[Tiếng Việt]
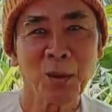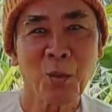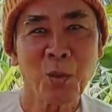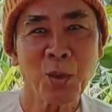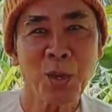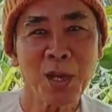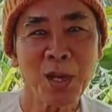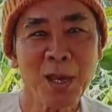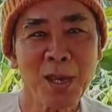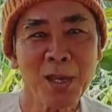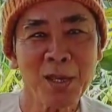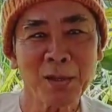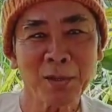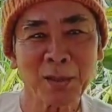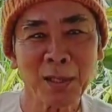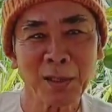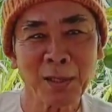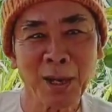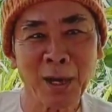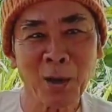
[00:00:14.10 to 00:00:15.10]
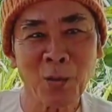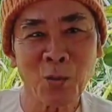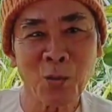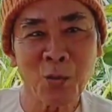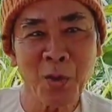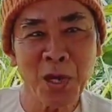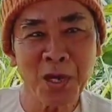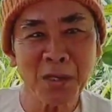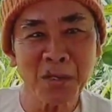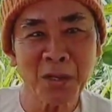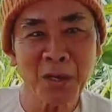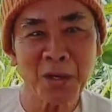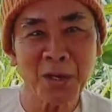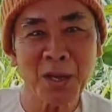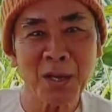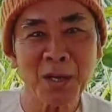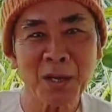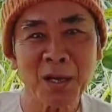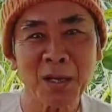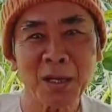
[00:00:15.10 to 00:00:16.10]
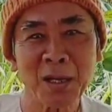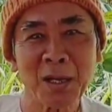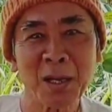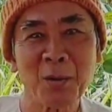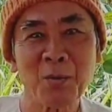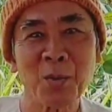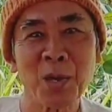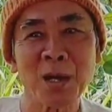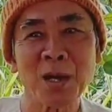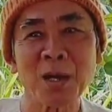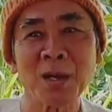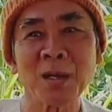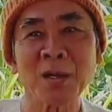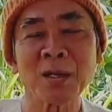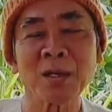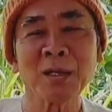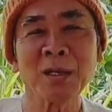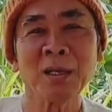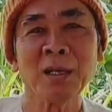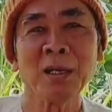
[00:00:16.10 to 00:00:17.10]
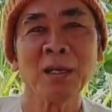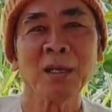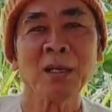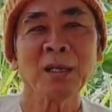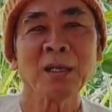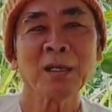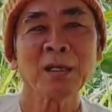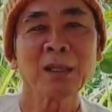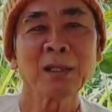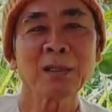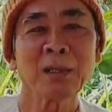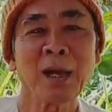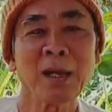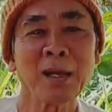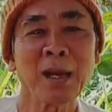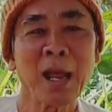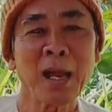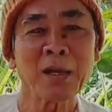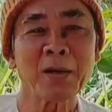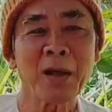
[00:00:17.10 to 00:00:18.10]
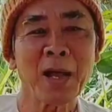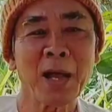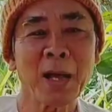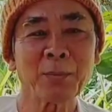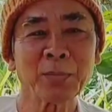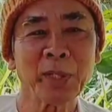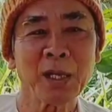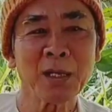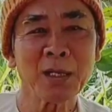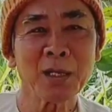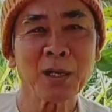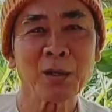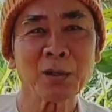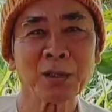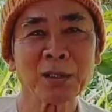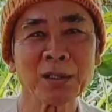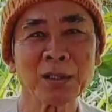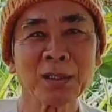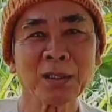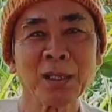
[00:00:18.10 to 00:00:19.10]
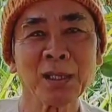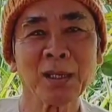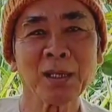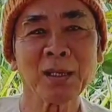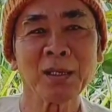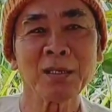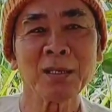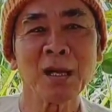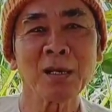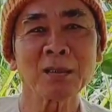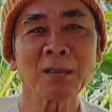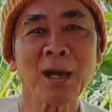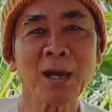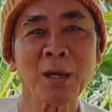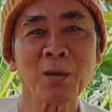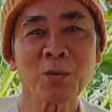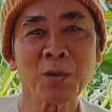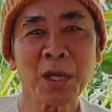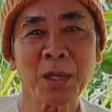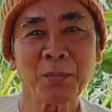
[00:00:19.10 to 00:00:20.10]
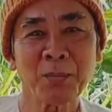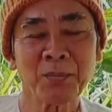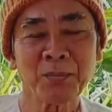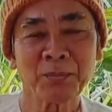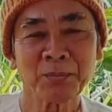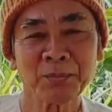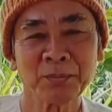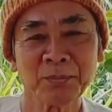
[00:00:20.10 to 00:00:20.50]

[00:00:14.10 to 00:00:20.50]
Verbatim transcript: không có để ý rồi thành ra không có biết cho nên là khi mà cái tai nạn nó ập tới rồi thì chở tay không kịp